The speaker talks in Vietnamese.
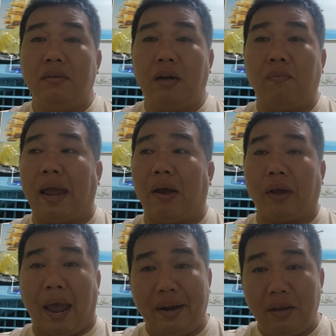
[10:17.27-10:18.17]
nó không ăn không
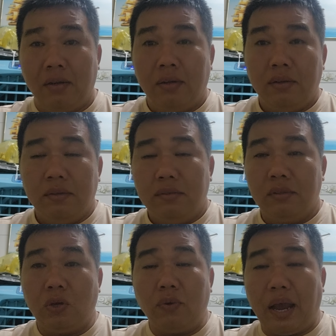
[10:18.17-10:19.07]
cãi đó
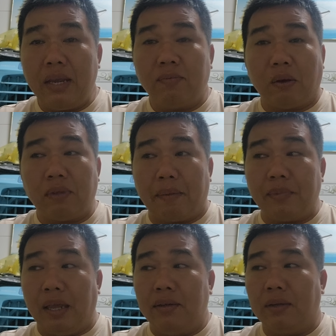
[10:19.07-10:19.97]
nó xuống ký cũng đâu nhẩm
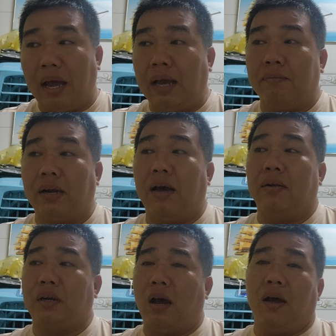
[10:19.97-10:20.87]
gì ha nó,
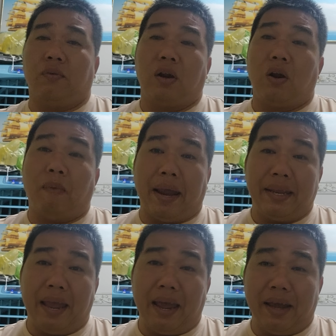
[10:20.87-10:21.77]
nó có đâu bậy
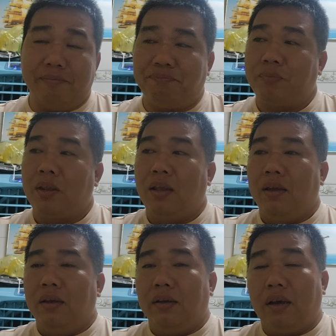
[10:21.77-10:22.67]
nha
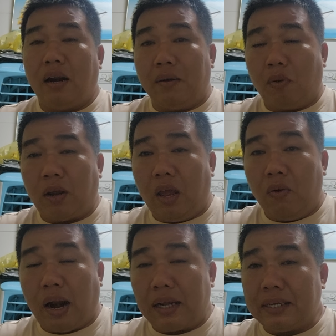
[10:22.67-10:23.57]
cái đó là một cái
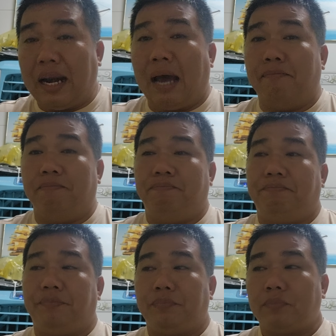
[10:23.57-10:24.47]
điều rất là sai lầm
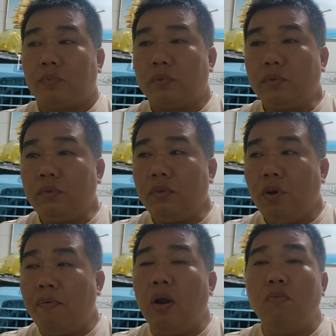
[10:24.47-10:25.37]

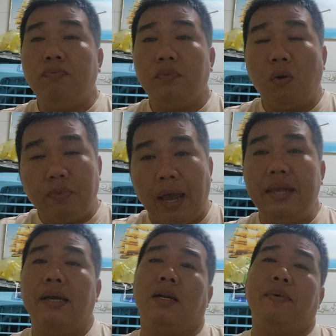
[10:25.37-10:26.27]
nó phải đúng đúng
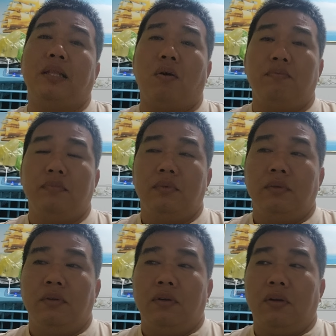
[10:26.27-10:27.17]
ký nó mới tốt
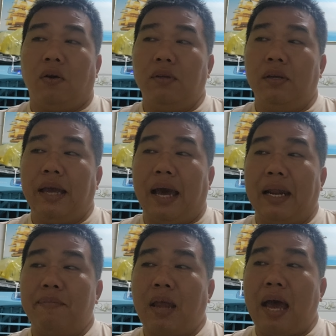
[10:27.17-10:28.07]
còn như gà
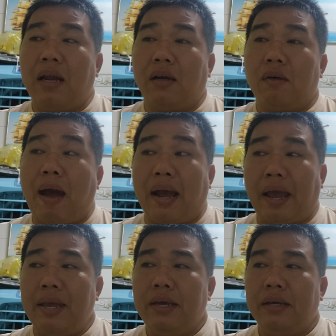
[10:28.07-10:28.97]
anh em đá được đó ba
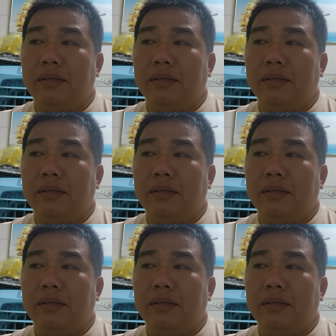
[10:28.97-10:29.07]
ký